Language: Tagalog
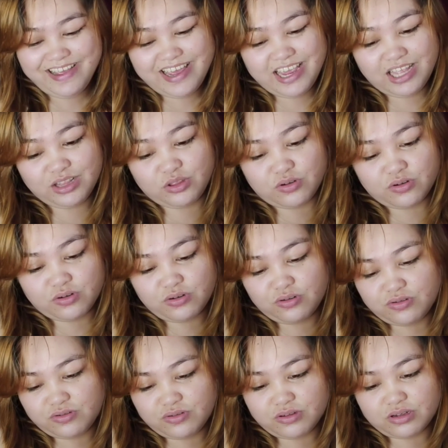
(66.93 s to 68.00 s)
ito,
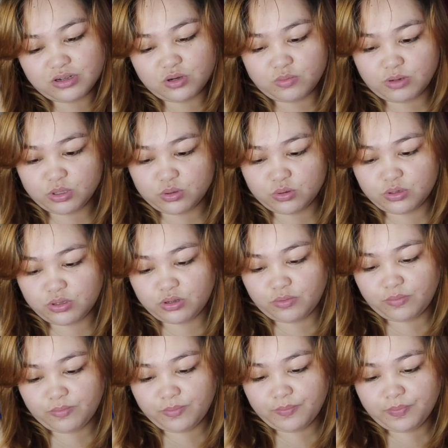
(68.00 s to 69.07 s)
ano ba to eh?
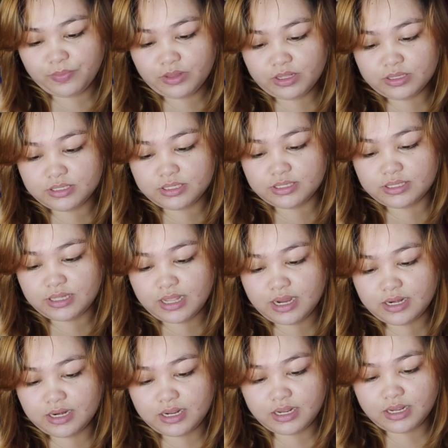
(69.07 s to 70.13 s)
This
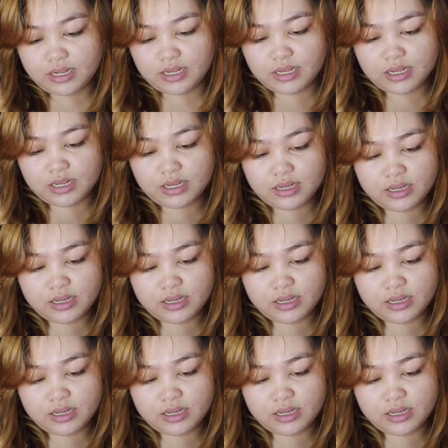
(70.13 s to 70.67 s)
lady